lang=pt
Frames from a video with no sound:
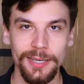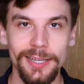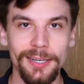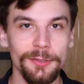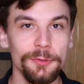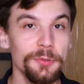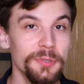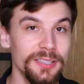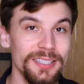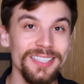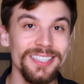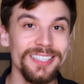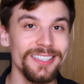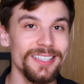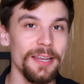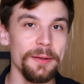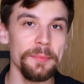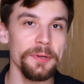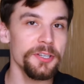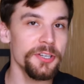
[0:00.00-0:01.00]
era do
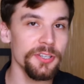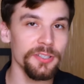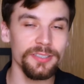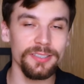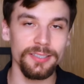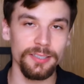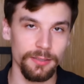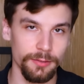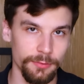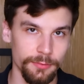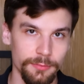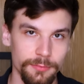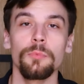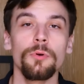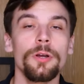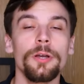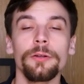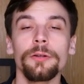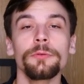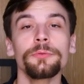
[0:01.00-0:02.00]
sistema de ensino,
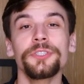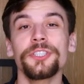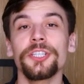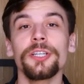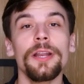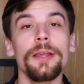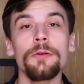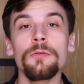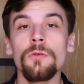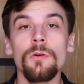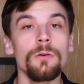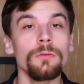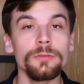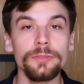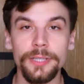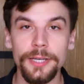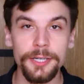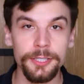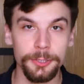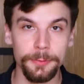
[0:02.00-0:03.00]
porque eu não tinha nenhum
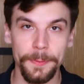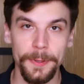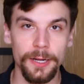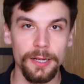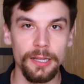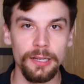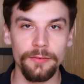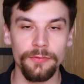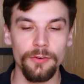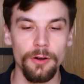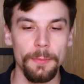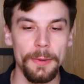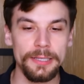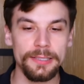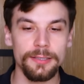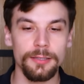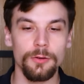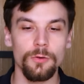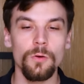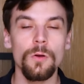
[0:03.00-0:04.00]
contexto para aquela
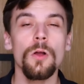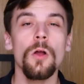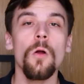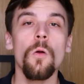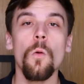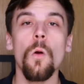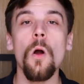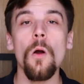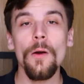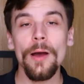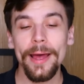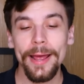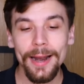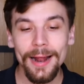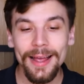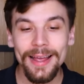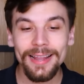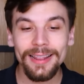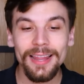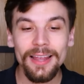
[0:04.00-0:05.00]
informação. Qual era
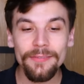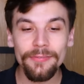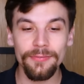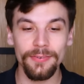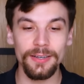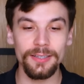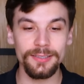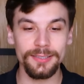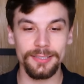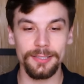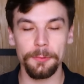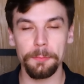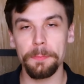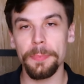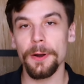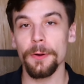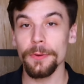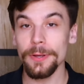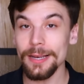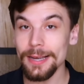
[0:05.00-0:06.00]
a relevância
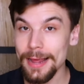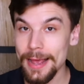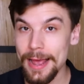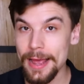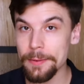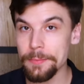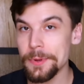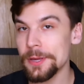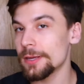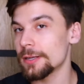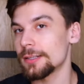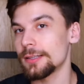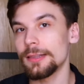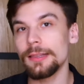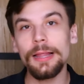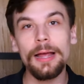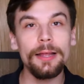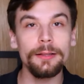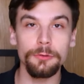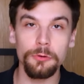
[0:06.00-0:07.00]
para o Guilherme,
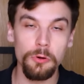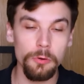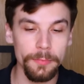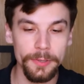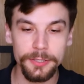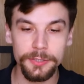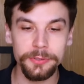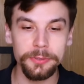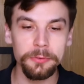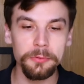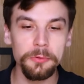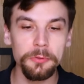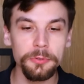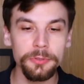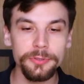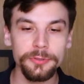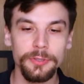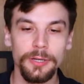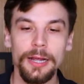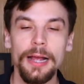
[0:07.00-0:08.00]
lá do começo do
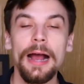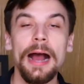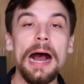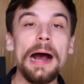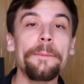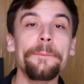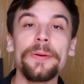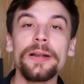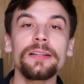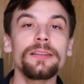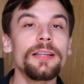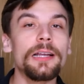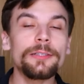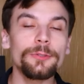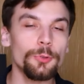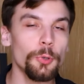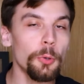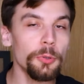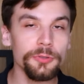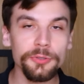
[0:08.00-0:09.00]
curso,
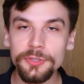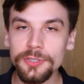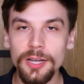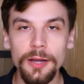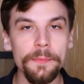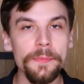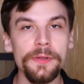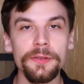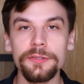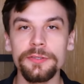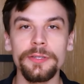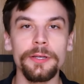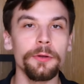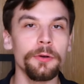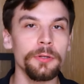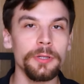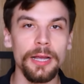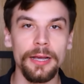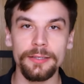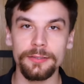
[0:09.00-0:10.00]
aprender todos os caminhos
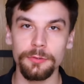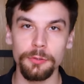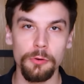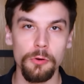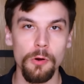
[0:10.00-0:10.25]
neuronais do